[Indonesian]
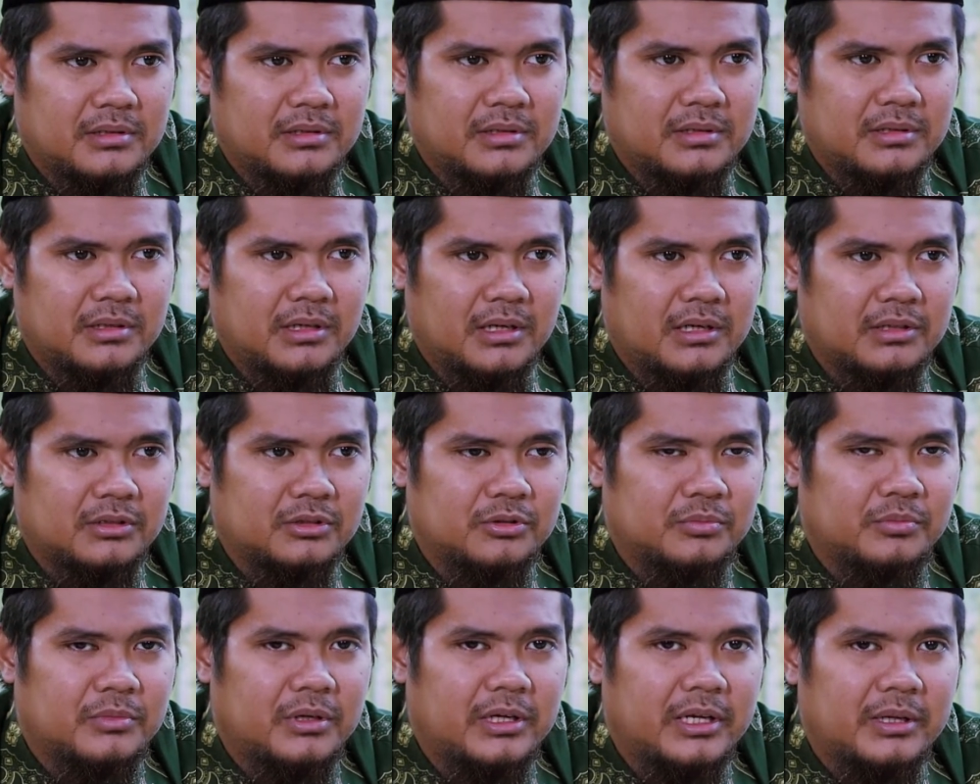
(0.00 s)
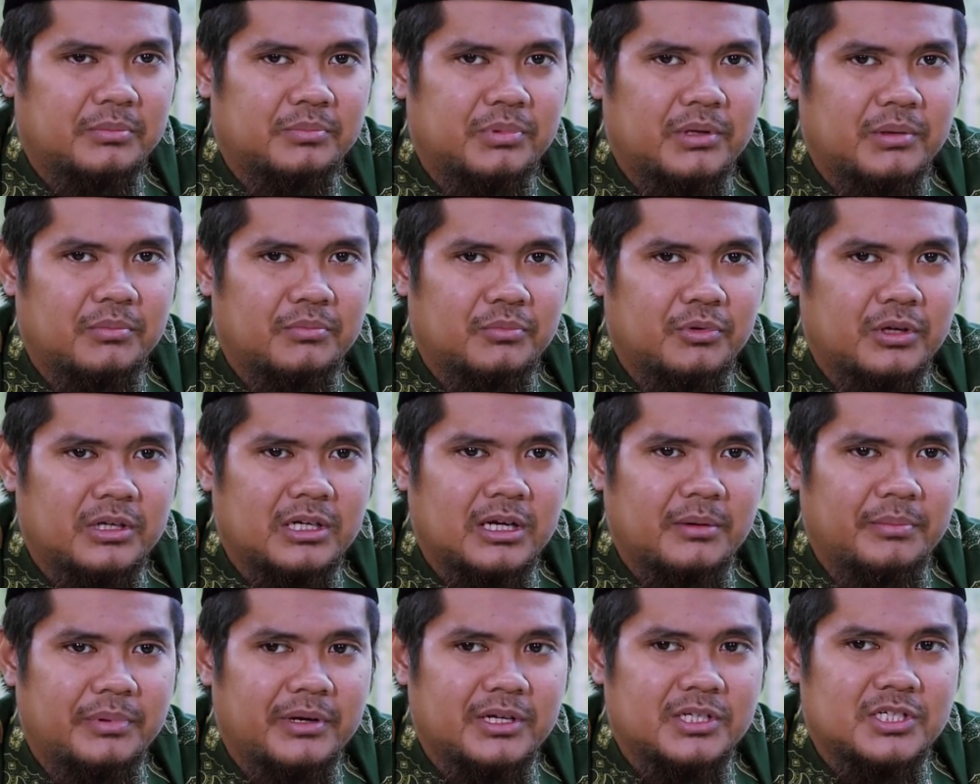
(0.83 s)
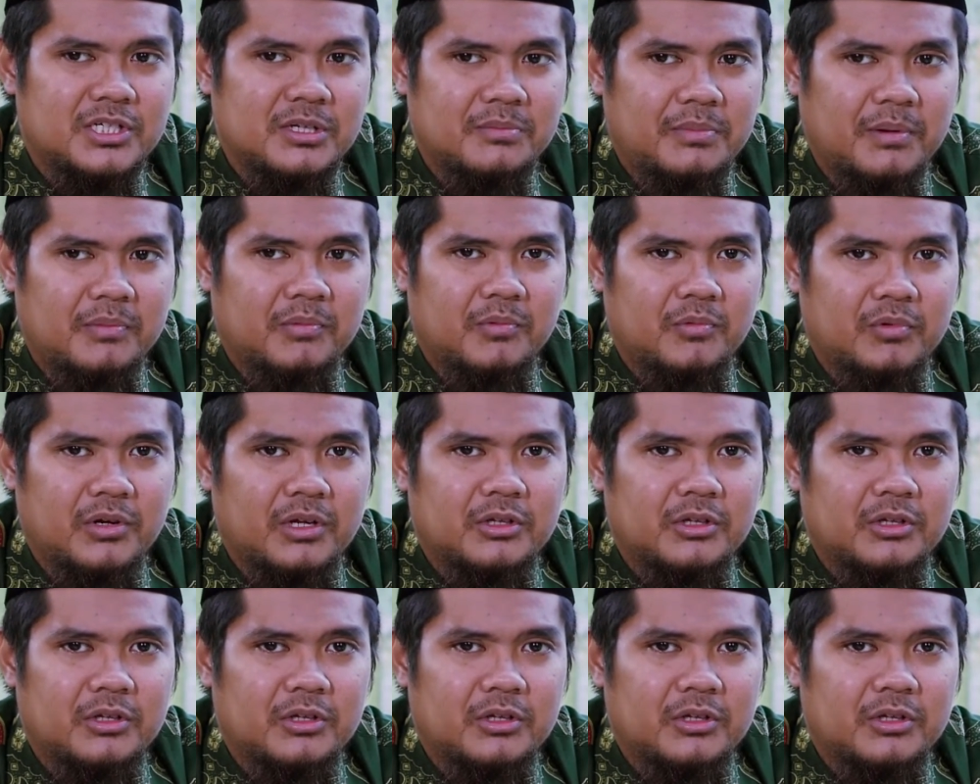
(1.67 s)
ya antum melihat perempuan gak pakai jilbab kemudian